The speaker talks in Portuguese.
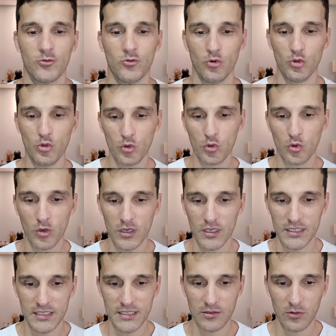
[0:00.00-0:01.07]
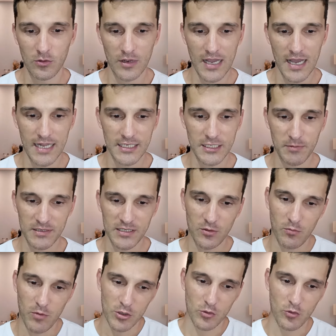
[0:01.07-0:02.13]
tudo coisa, lugar, tipo assim,
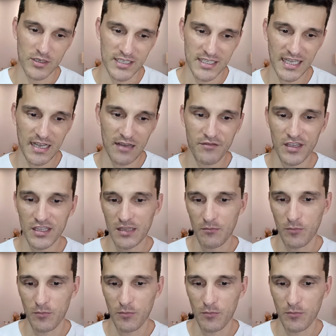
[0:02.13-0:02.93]
eu boto coisa na gaveta,